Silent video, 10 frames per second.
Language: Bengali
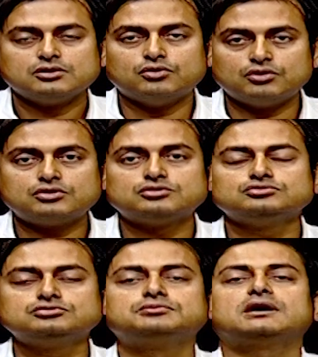কোর্ট দু
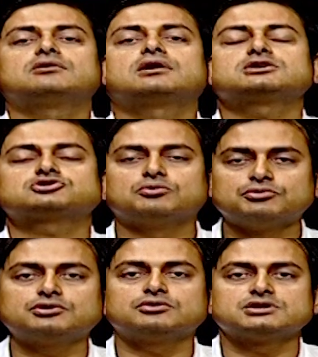দুবার ওনাকে
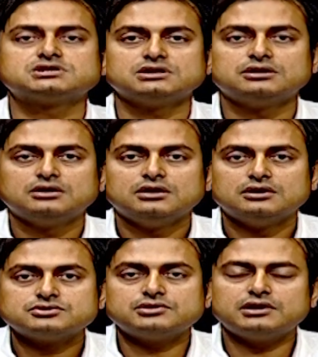সমন করেছে
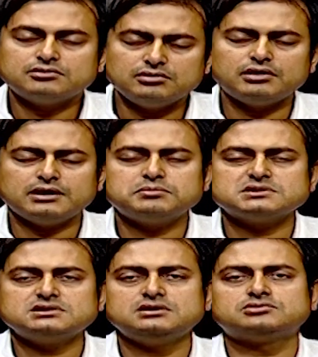সো এগুলো অনেক
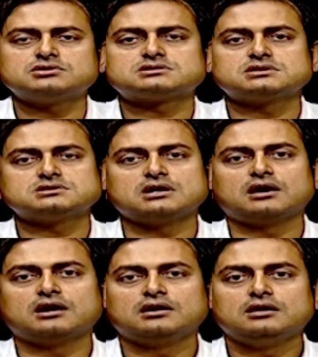বেশি ইন্টারেস্টের
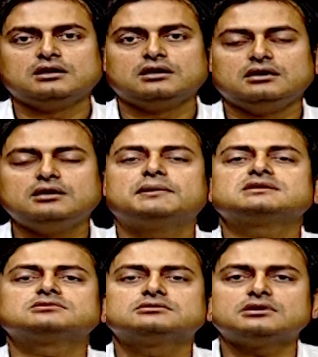জায়গা
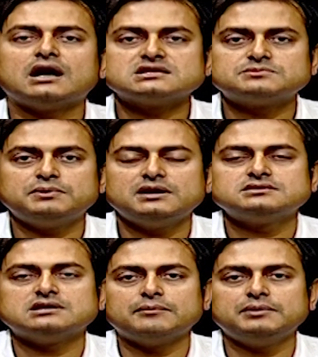নির্বাচন তো আসবে
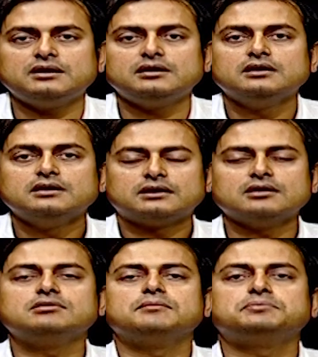যাবে
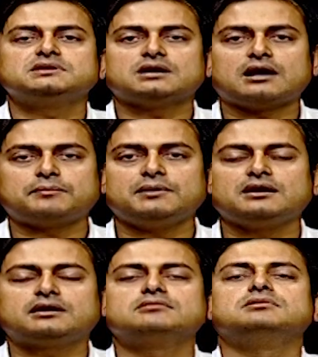কেউ এমপি থাকবেন
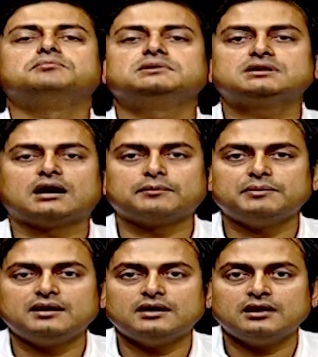কেউ এমপি
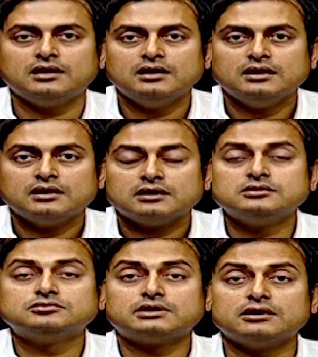থাকবেন না
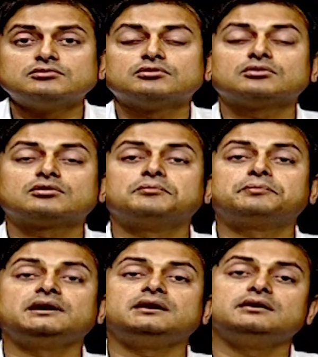কিন্তু কেউ কোনো
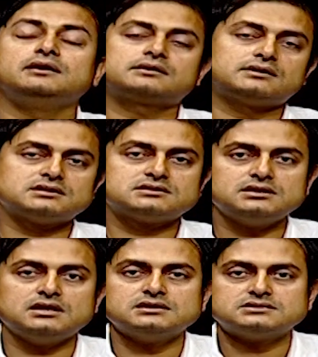কোম্পানির ডিরেক্টর
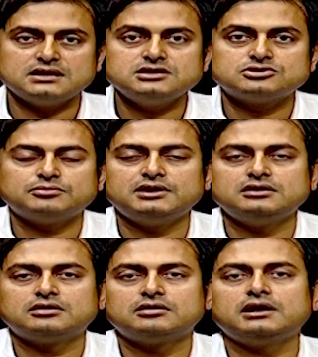ছিলেন সেই সময় এই
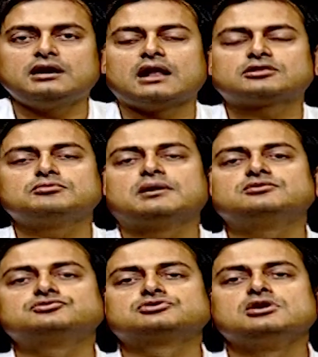ধরনের এত
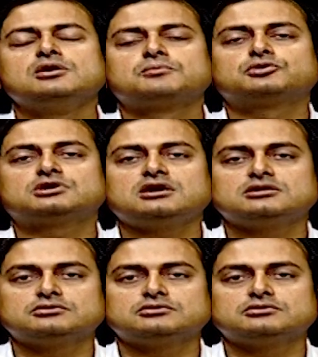মানুষ প্রতারিত